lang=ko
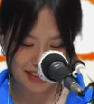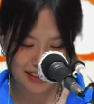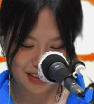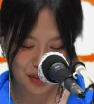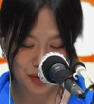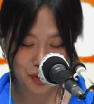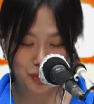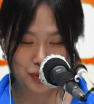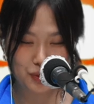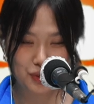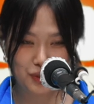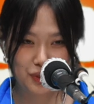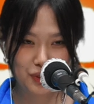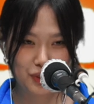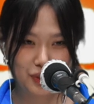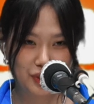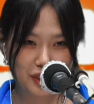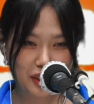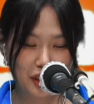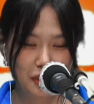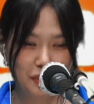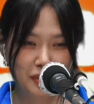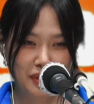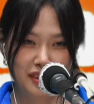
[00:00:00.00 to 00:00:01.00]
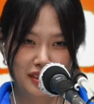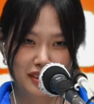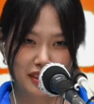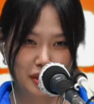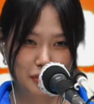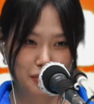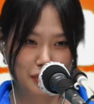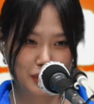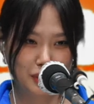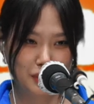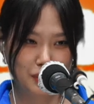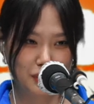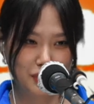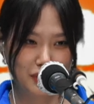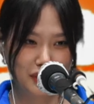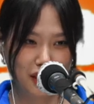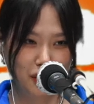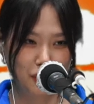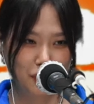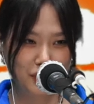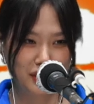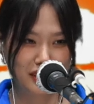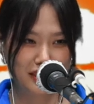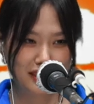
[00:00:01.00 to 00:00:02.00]
거거든요. 그래서 재밌는 에피소드가
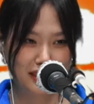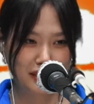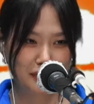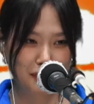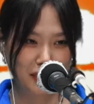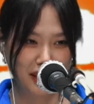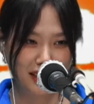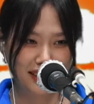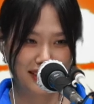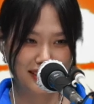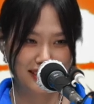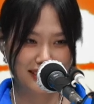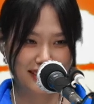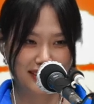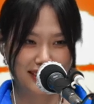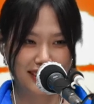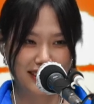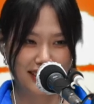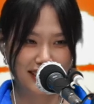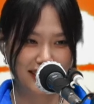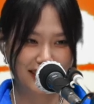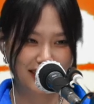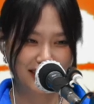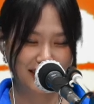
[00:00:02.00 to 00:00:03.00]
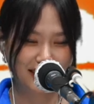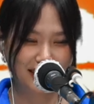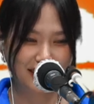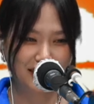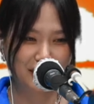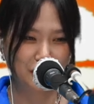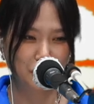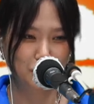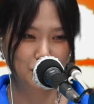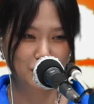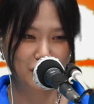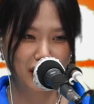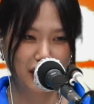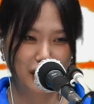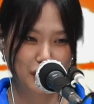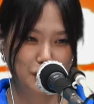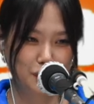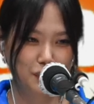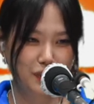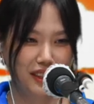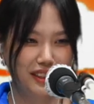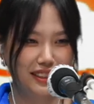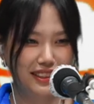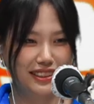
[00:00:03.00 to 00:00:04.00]
어릴 땐 많았는데 이제는 너무
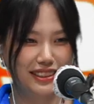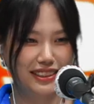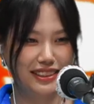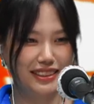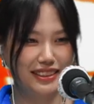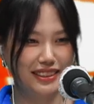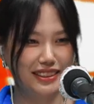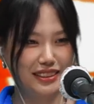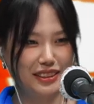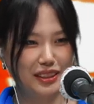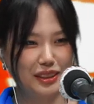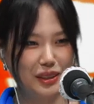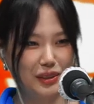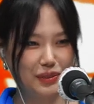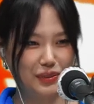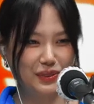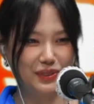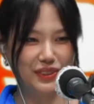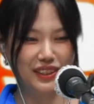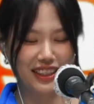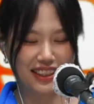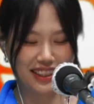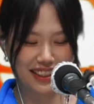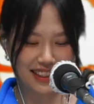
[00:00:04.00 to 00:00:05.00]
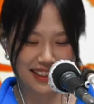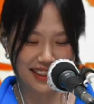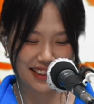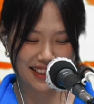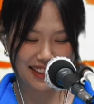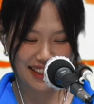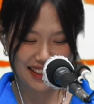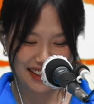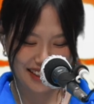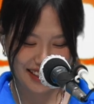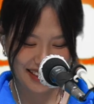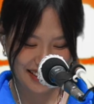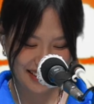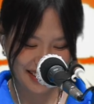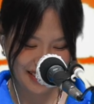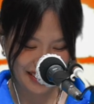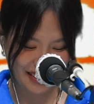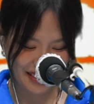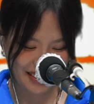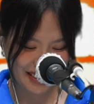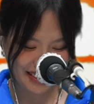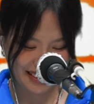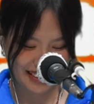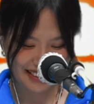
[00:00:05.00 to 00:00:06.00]
가족같이 지내다 보니까
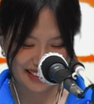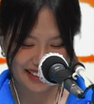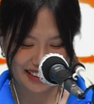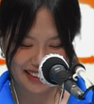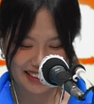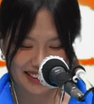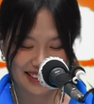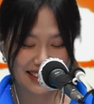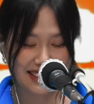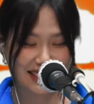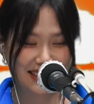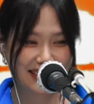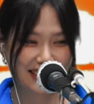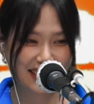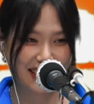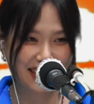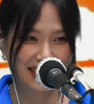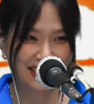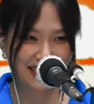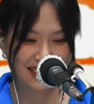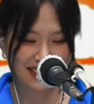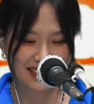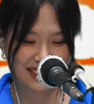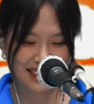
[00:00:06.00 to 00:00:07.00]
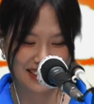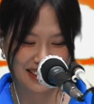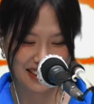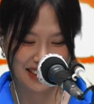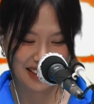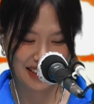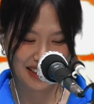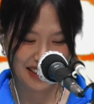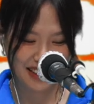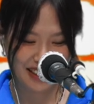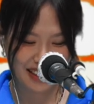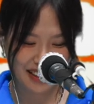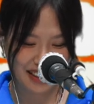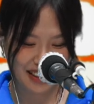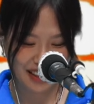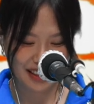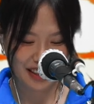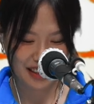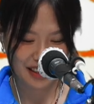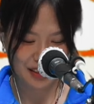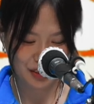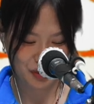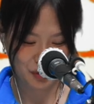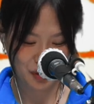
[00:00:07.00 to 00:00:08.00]
네, 그냥 일상에
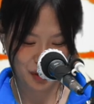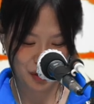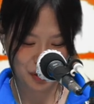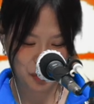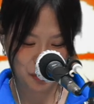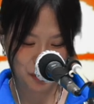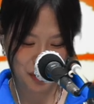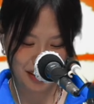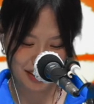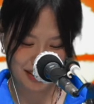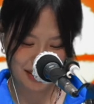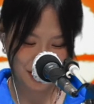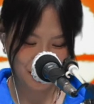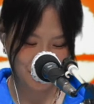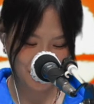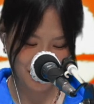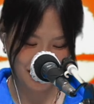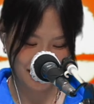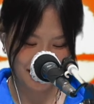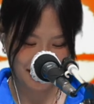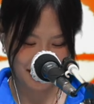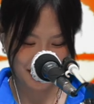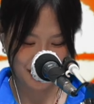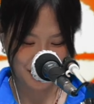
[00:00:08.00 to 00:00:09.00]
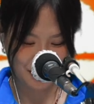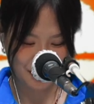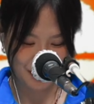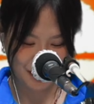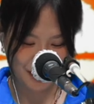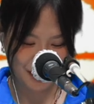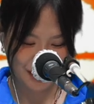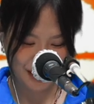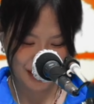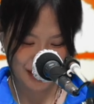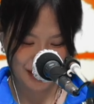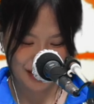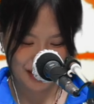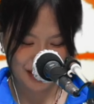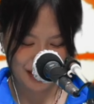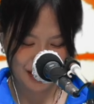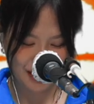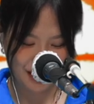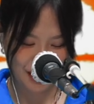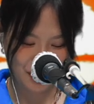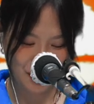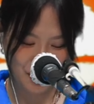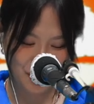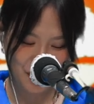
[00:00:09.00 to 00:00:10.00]
그런 게 더 많은 것 같아요.
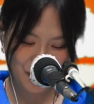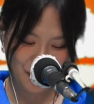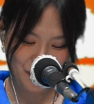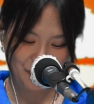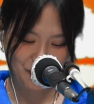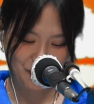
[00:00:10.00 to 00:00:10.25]
그리고